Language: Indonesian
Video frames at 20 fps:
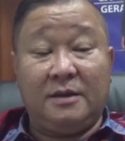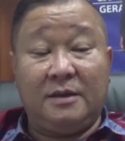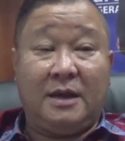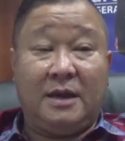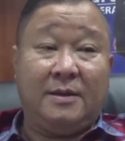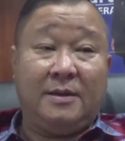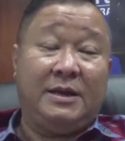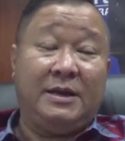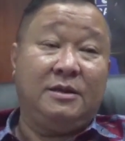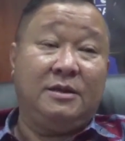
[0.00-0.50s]

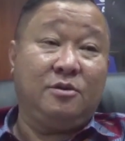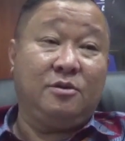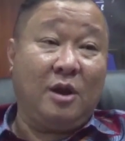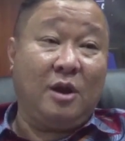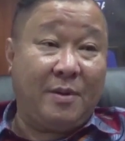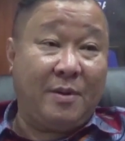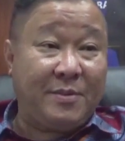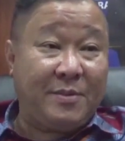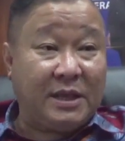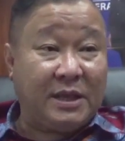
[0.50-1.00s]
hal ini
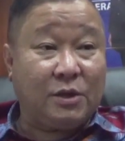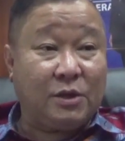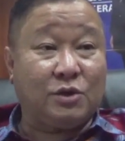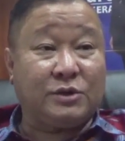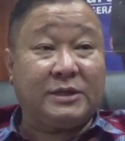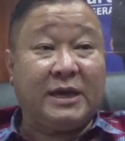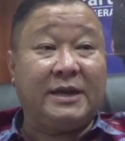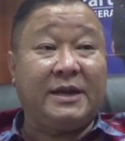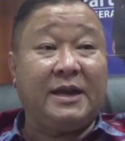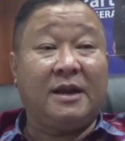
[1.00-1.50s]
juga pemerintah
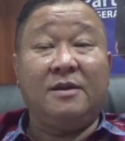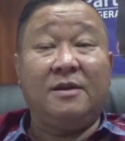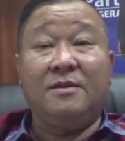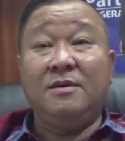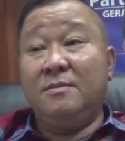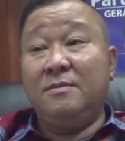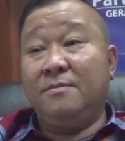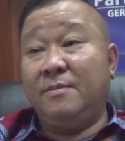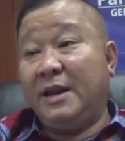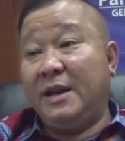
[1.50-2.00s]
kota dalam
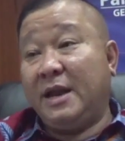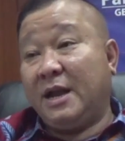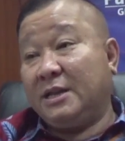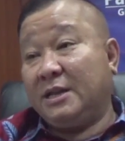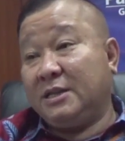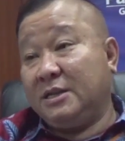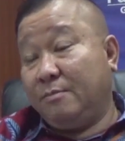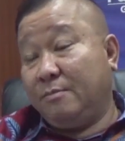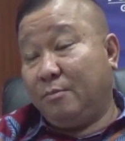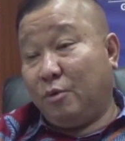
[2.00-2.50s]

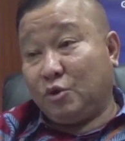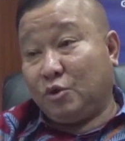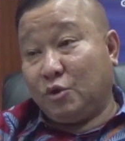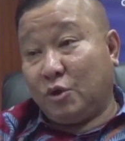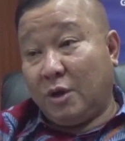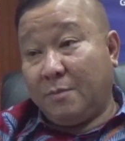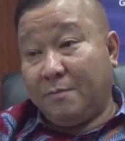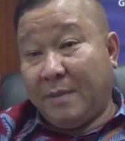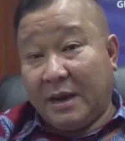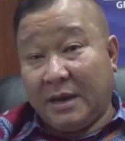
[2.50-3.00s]
menangani
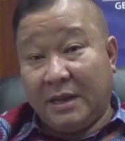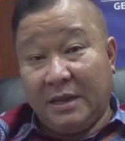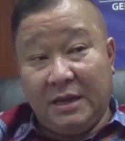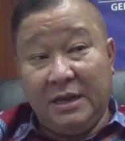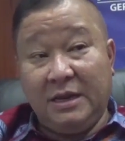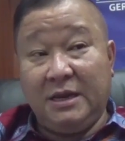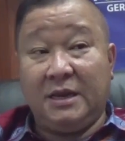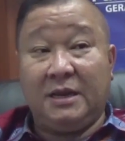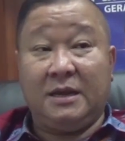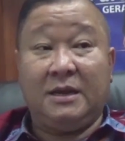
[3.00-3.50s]
kebocoran parkir
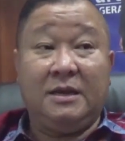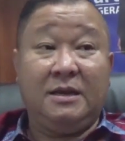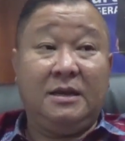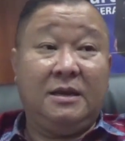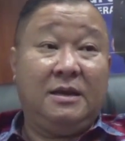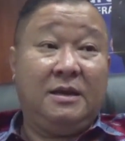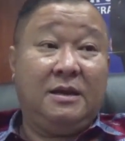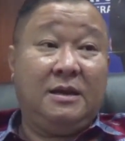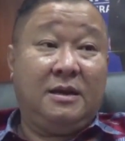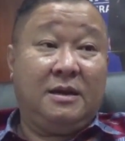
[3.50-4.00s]
ini.
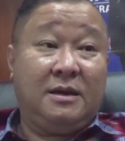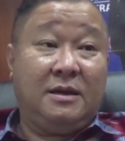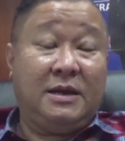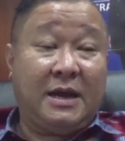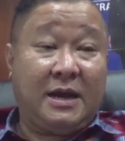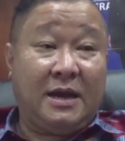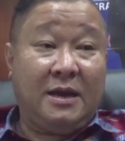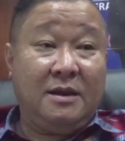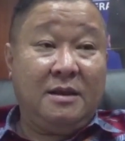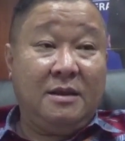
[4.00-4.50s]

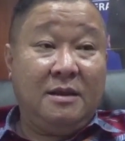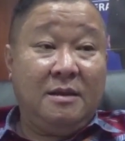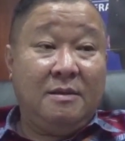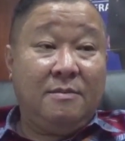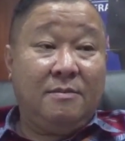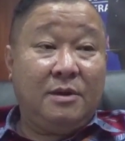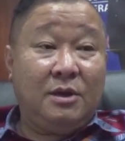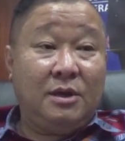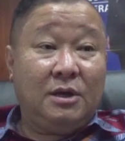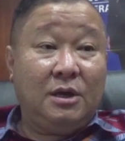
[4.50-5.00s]
Ya kan?
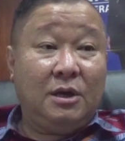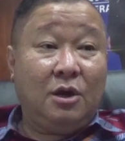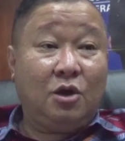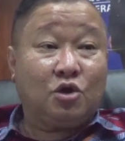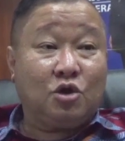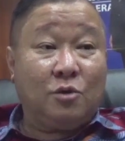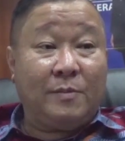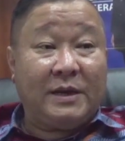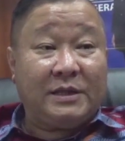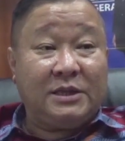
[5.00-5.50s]

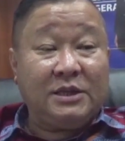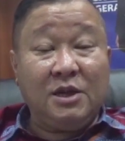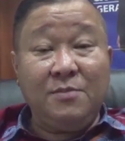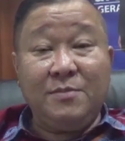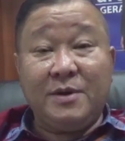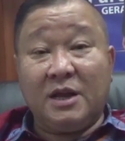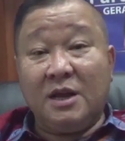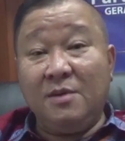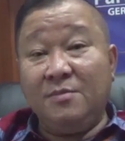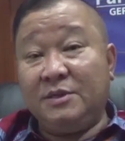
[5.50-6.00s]
otomatis kan
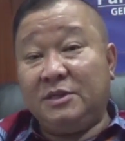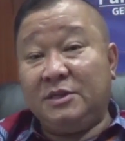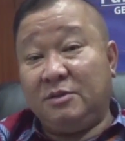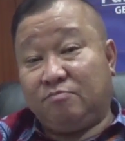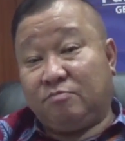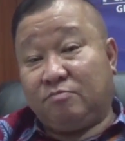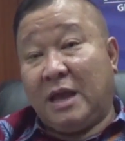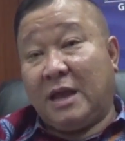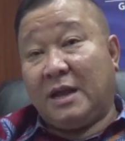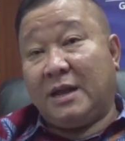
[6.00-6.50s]
mereka
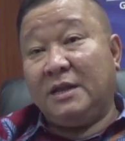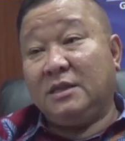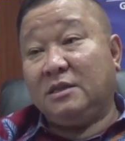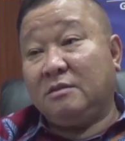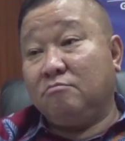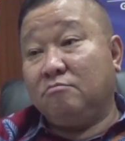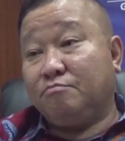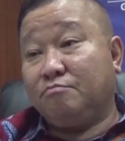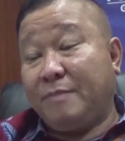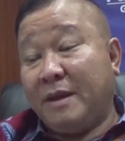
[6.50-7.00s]
menciptakan
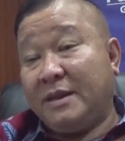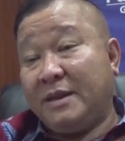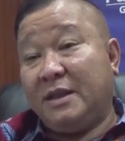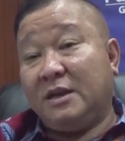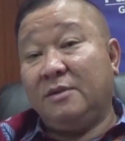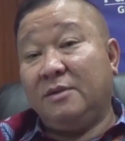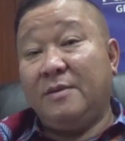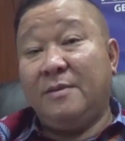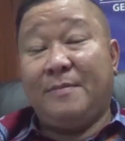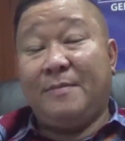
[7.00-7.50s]
tempat
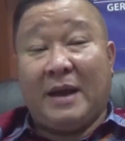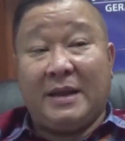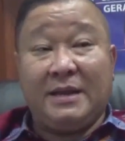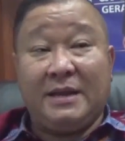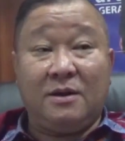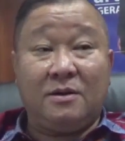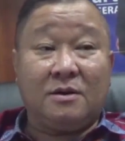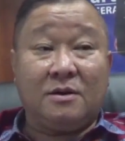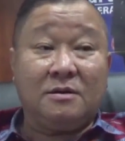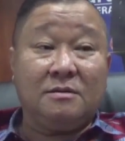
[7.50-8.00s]
yang lebih banyak
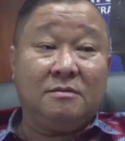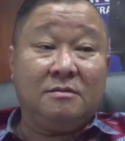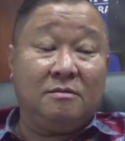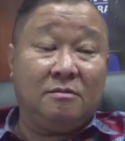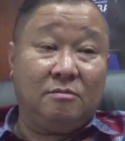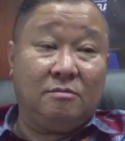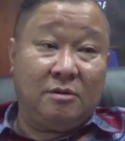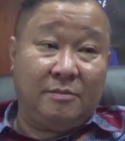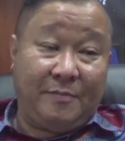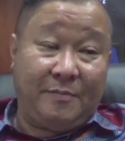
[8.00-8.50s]
orang
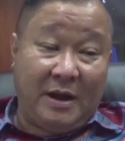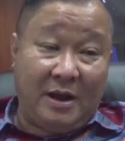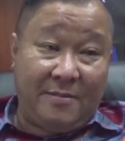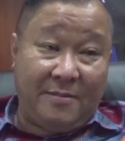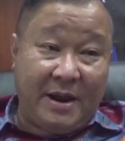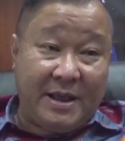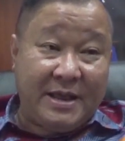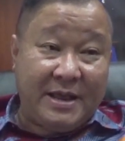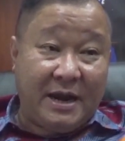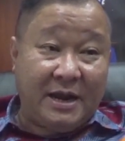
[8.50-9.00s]

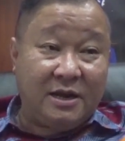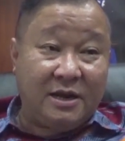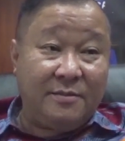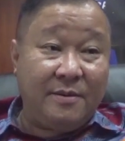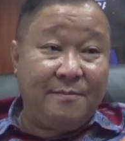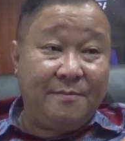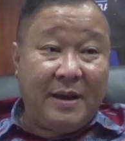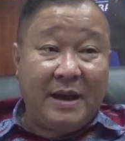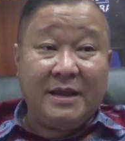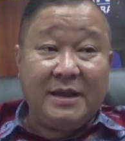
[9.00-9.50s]
jalan yang
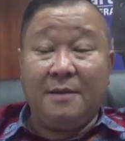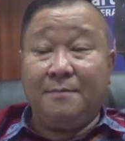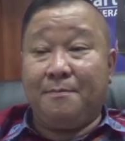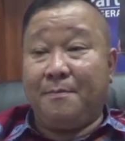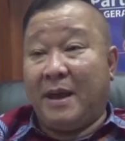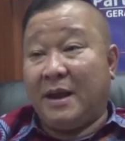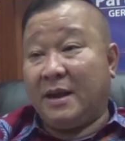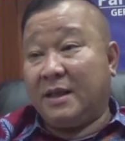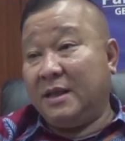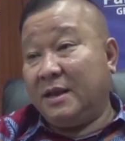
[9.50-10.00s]
lebih banyak
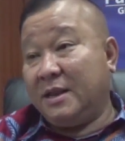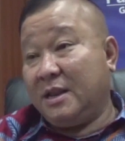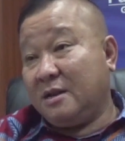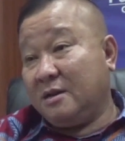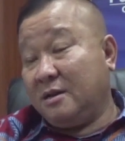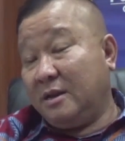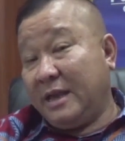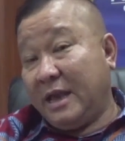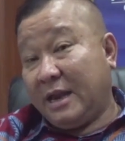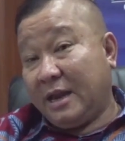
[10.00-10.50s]
parkir yang
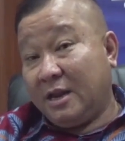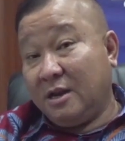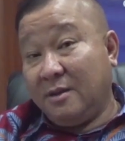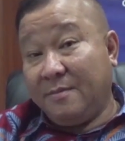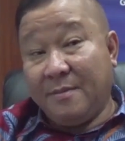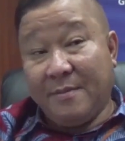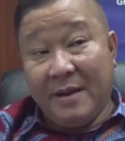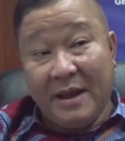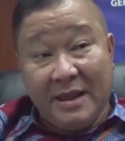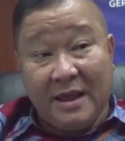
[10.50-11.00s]
liar yang
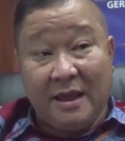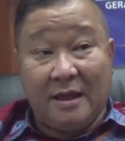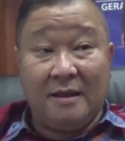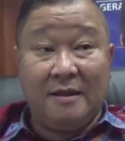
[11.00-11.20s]
lebih banyak